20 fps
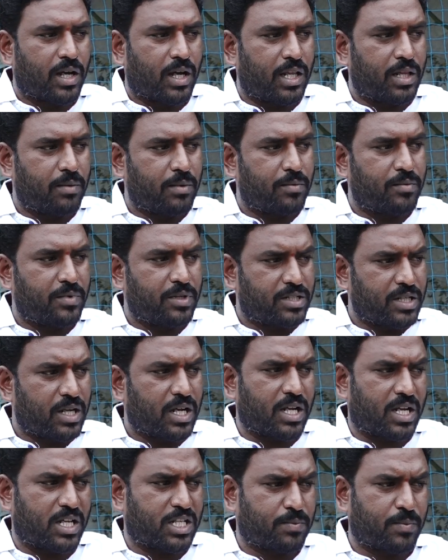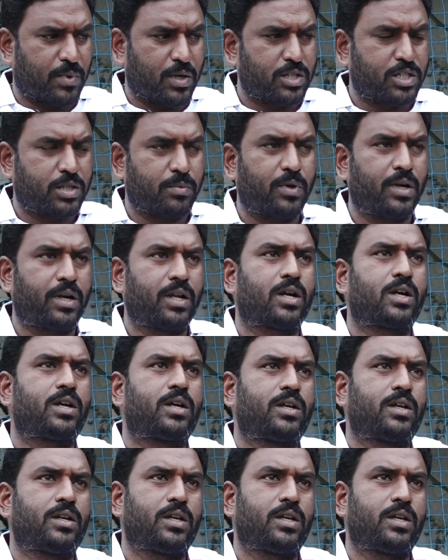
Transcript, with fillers: అది మేము నిజంగా రెస్పాన్సిబిలిటీగా